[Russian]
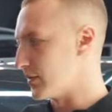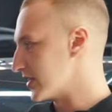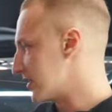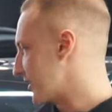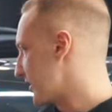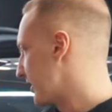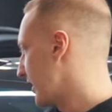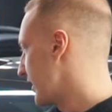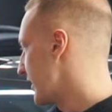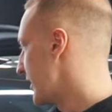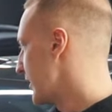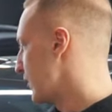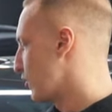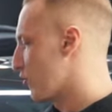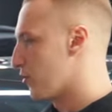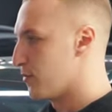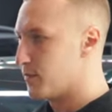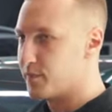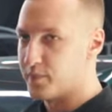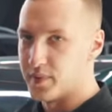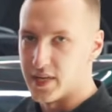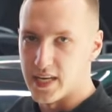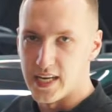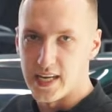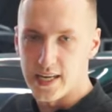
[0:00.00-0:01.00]
мы затонируем
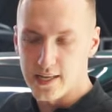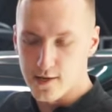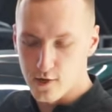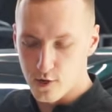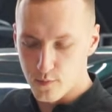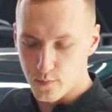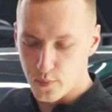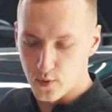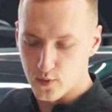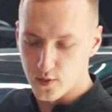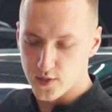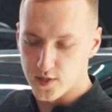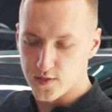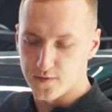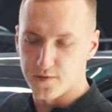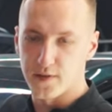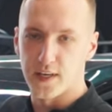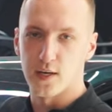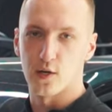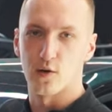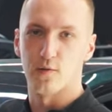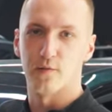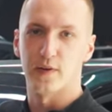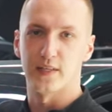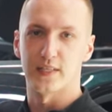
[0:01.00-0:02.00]
переднюю
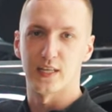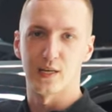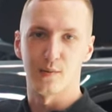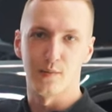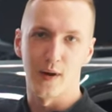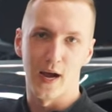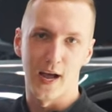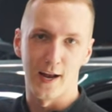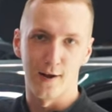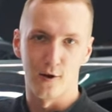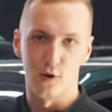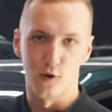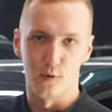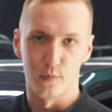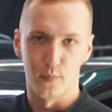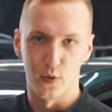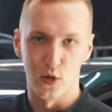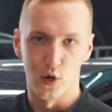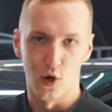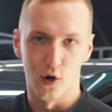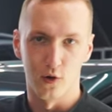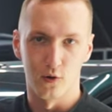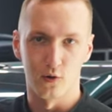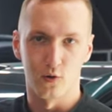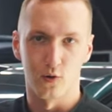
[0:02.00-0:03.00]
полусферу в термальную
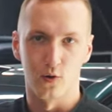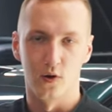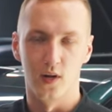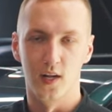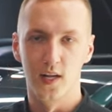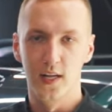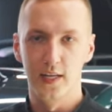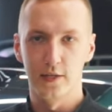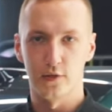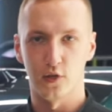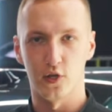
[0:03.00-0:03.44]
пленку,